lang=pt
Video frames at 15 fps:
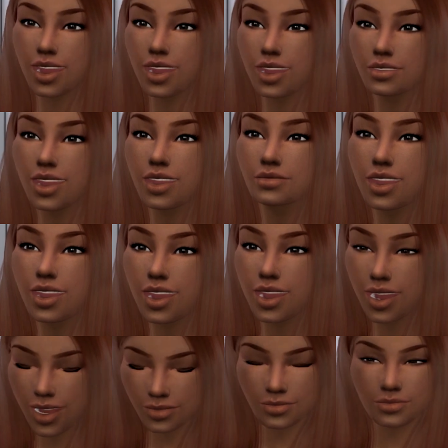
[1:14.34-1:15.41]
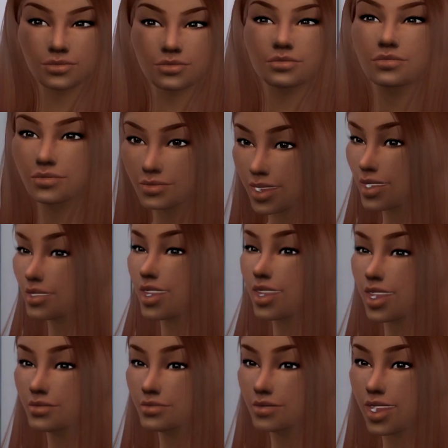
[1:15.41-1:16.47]
Não, é que eu queria
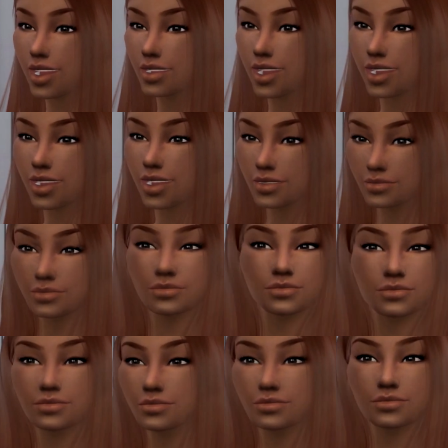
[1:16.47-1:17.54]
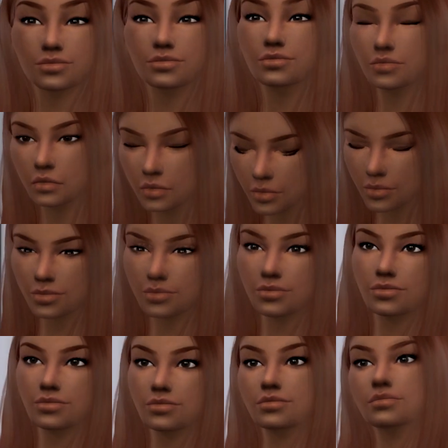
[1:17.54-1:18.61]
lavar a cabeça. Mas deixa
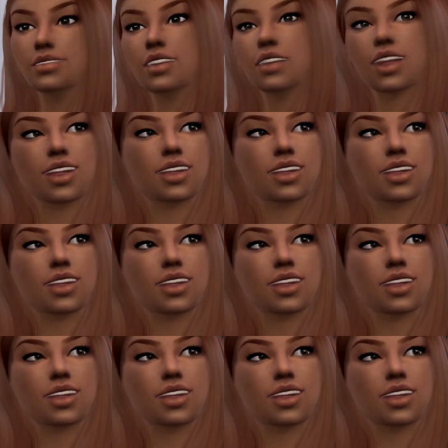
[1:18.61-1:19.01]
pra lá.